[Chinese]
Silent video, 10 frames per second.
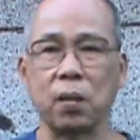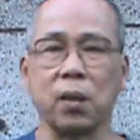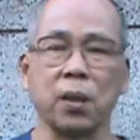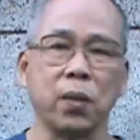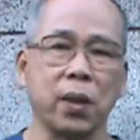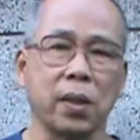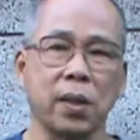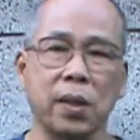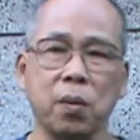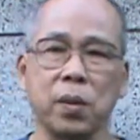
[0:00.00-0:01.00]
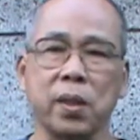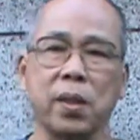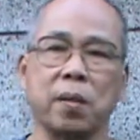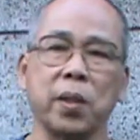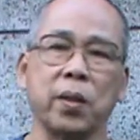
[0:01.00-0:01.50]
或或者是生物实
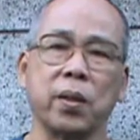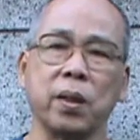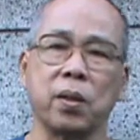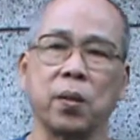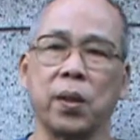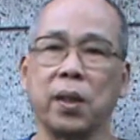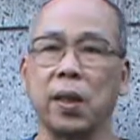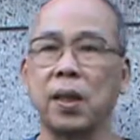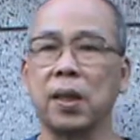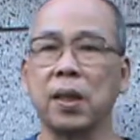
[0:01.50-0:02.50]
验里面，都有一个所谓的